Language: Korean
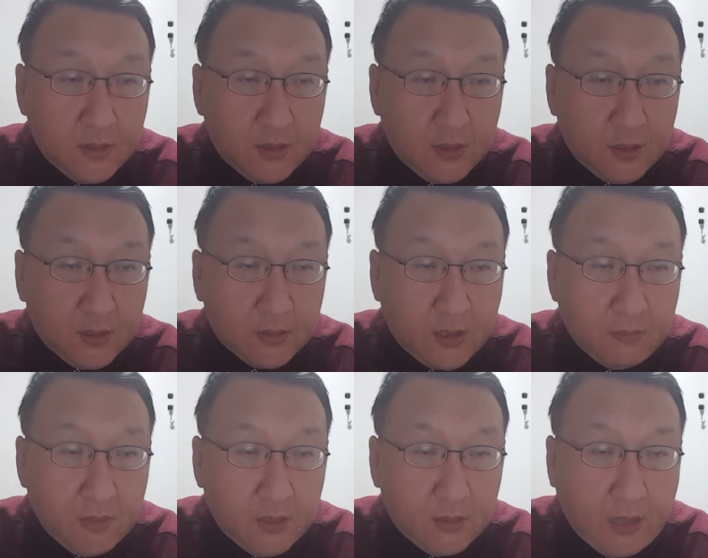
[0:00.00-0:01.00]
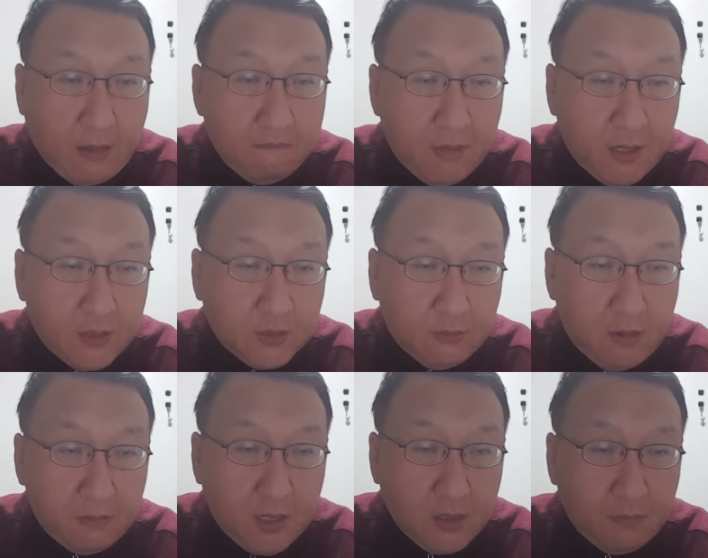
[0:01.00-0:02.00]
예, 그다음에 담배가 정말
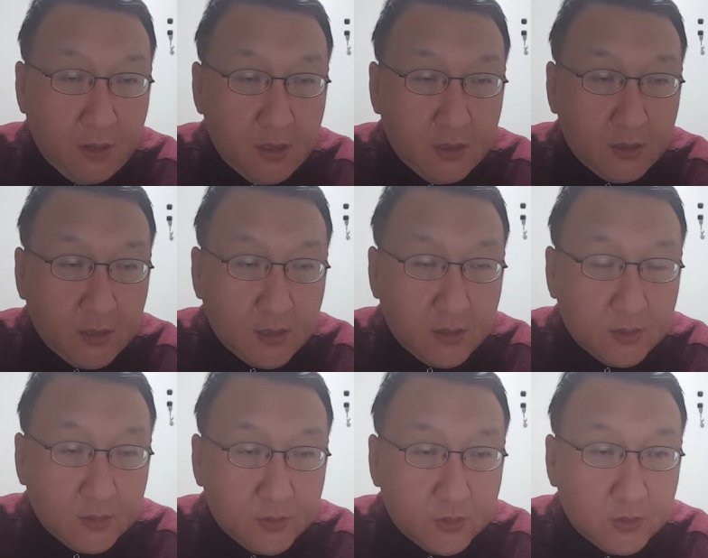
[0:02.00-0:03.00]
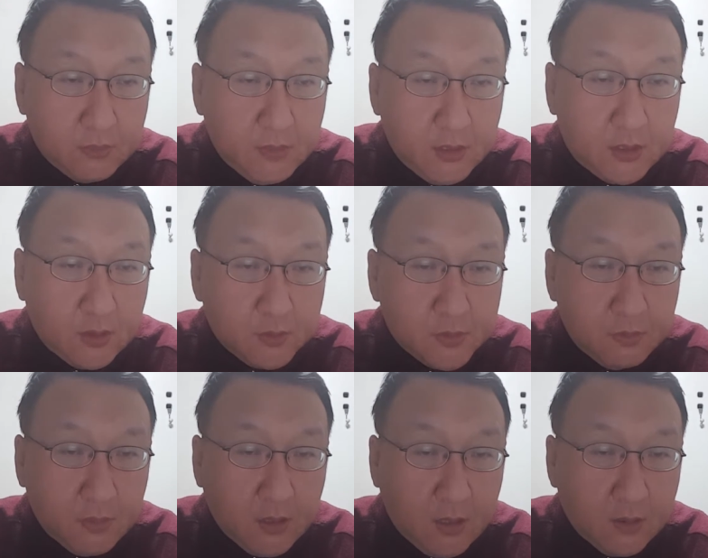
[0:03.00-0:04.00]
많이 팔린다라는 것도 좀
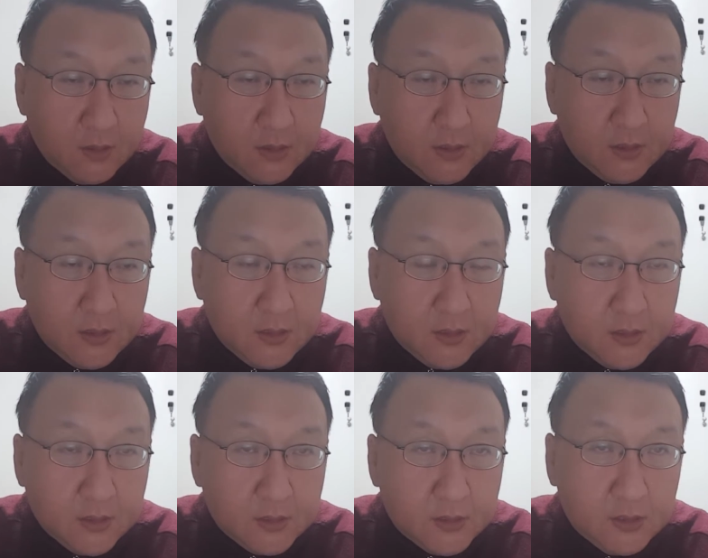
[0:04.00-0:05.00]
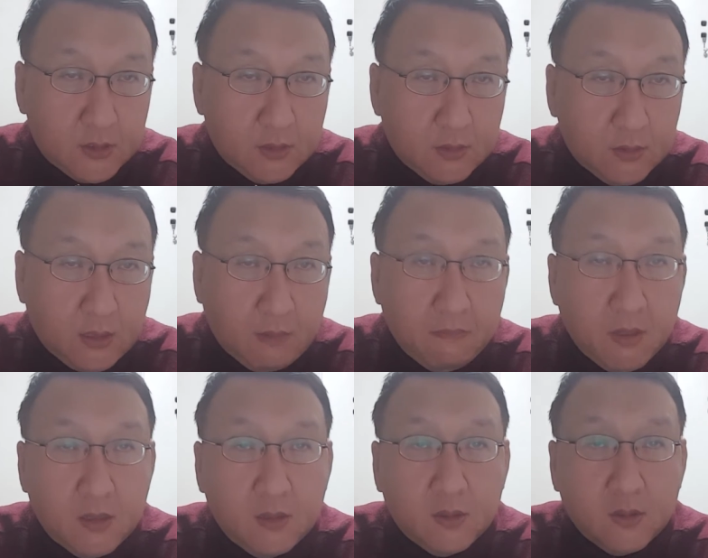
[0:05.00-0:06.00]
이채롭습니다. 아, 실제로
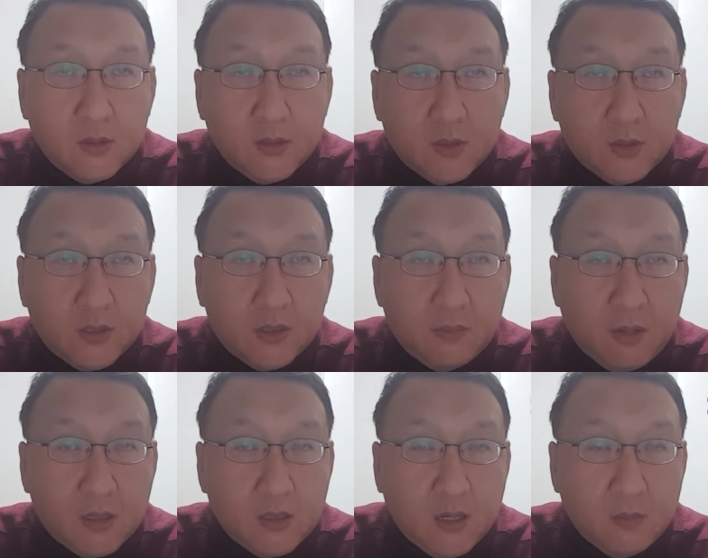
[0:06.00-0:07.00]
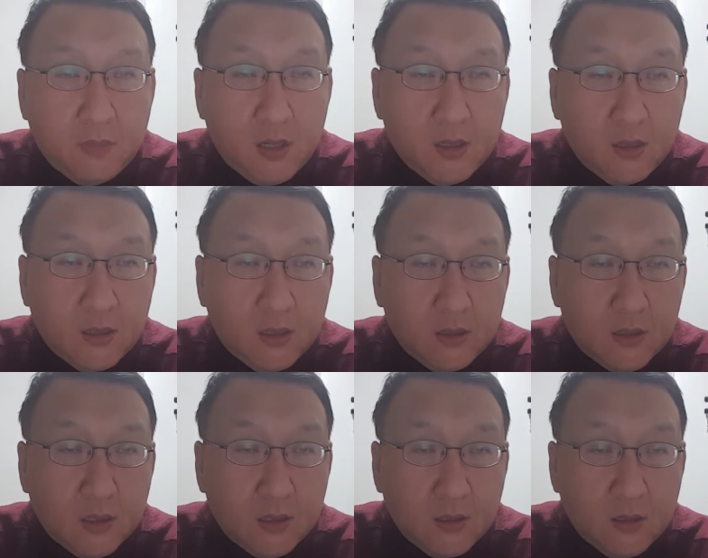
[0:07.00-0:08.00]
담배는 굉장히 많은 양이 팔리는데
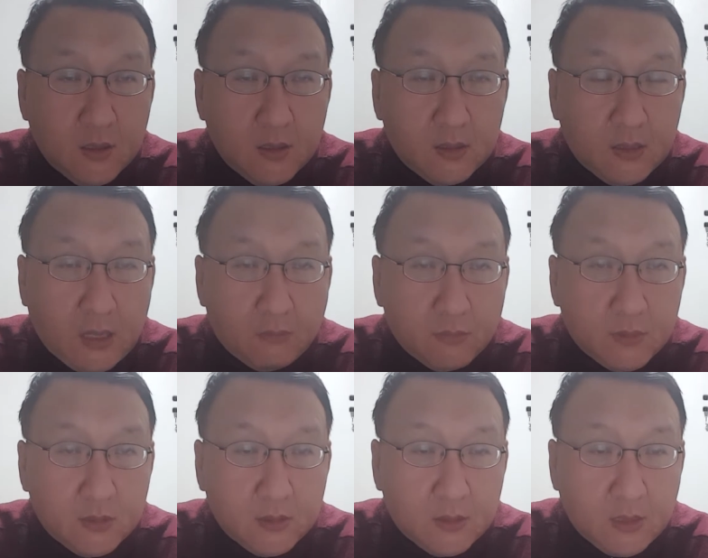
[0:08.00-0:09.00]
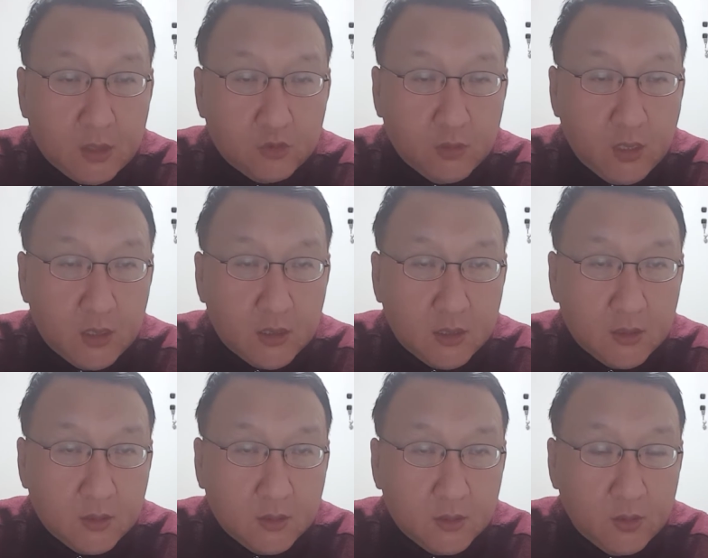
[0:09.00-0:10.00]
이제 남, 나중에 이제
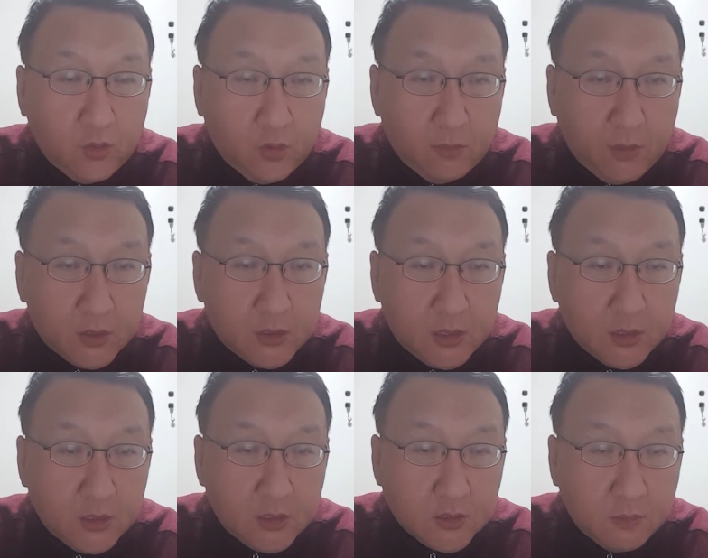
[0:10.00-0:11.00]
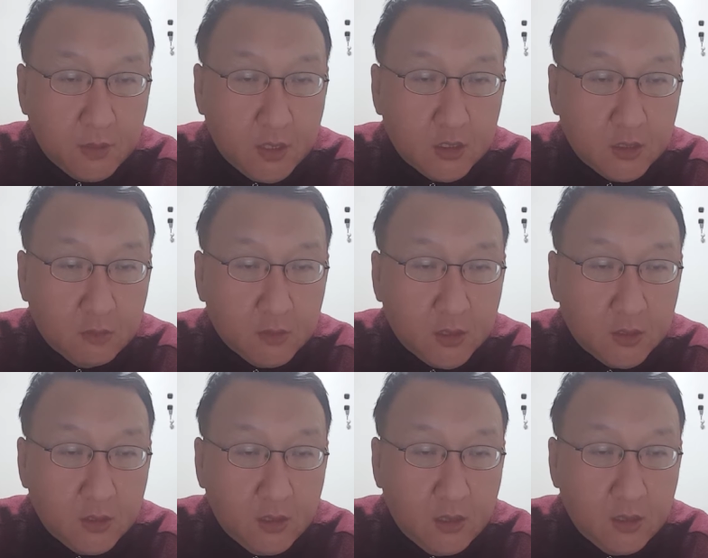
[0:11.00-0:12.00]
그런 것도 욕을 먹지 않기 위해서 편의점
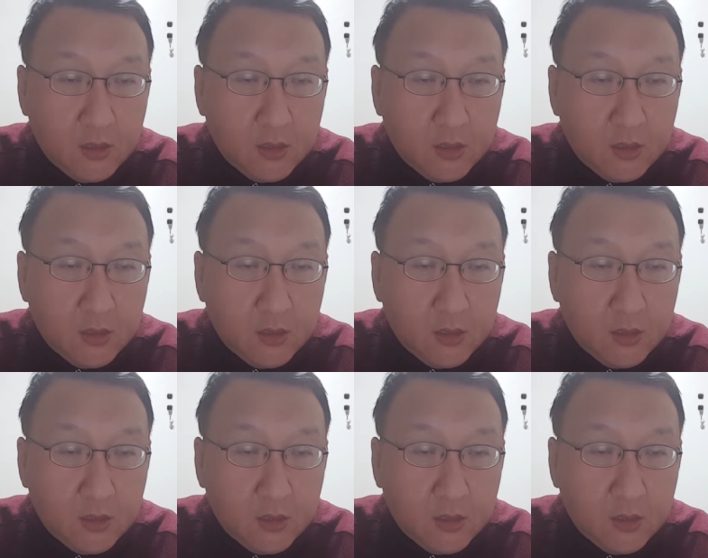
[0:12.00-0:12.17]
업계들이